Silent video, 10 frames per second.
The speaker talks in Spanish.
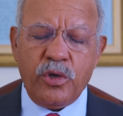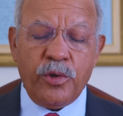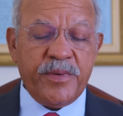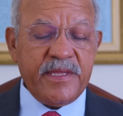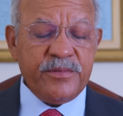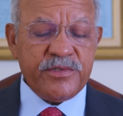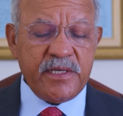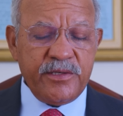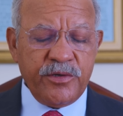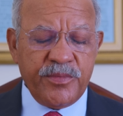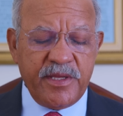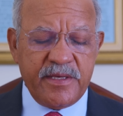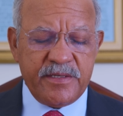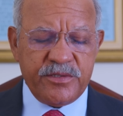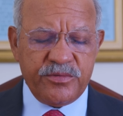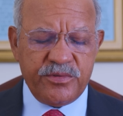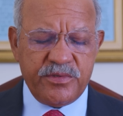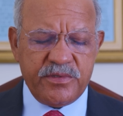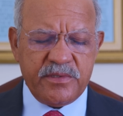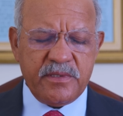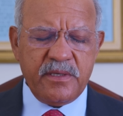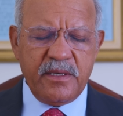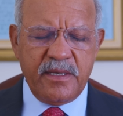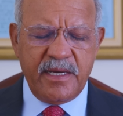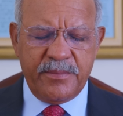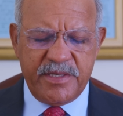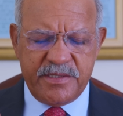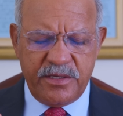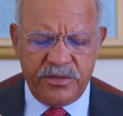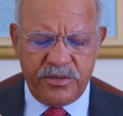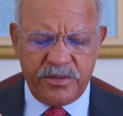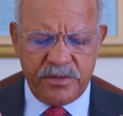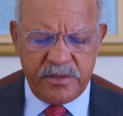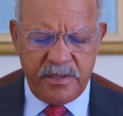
Lo pedimos en el nombre de Jesús. Amén, Señor.